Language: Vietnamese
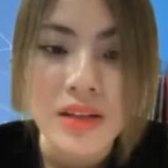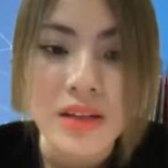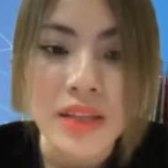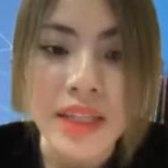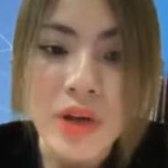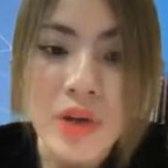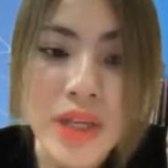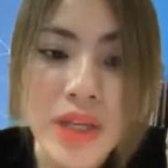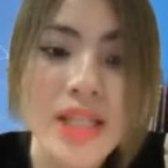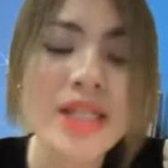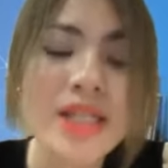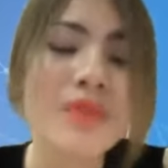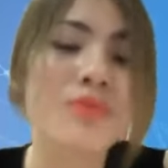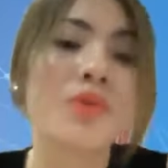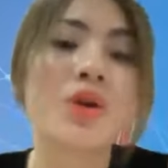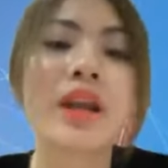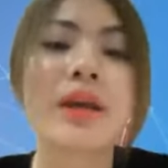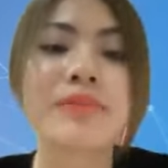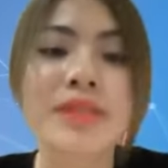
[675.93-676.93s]
Nếu như anh chị
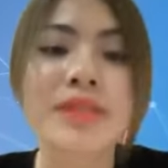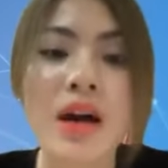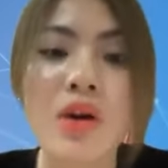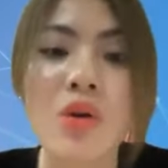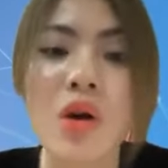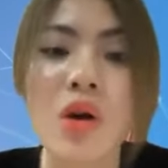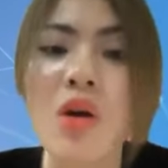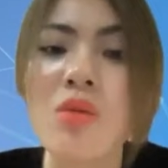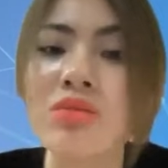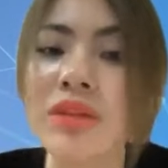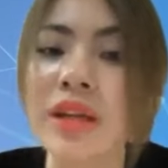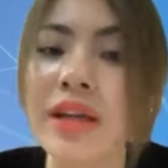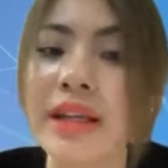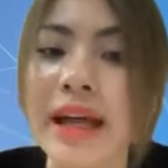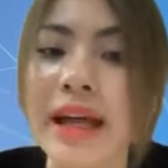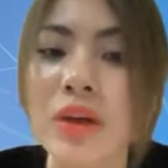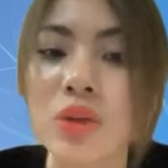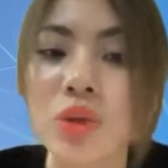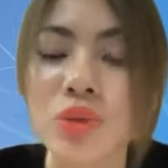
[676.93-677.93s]
muốn làm giàu, không thể
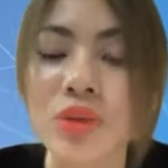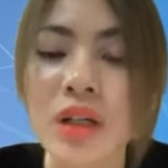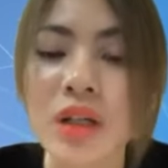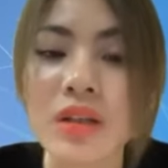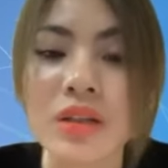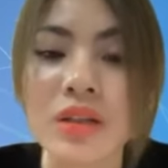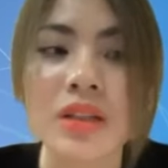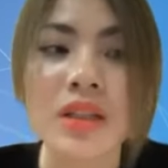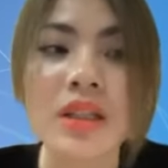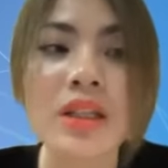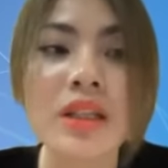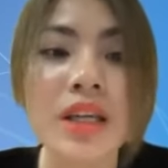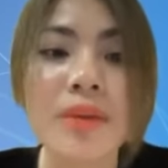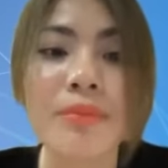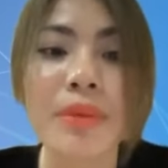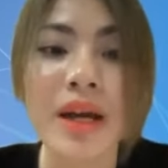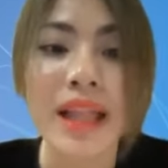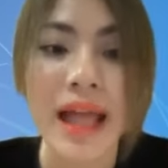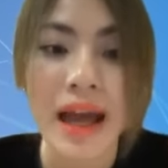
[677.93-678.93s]
nào chúng ta gửi tiết kiệm
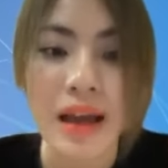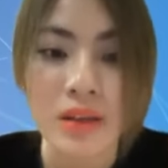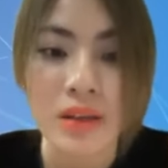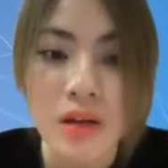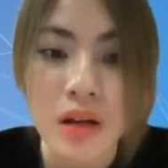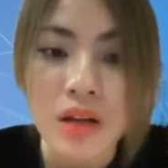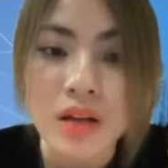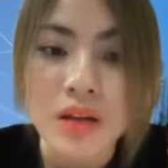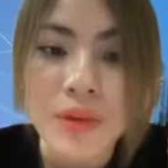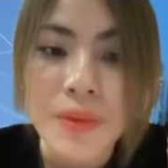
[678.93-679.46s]
ngân hàng được.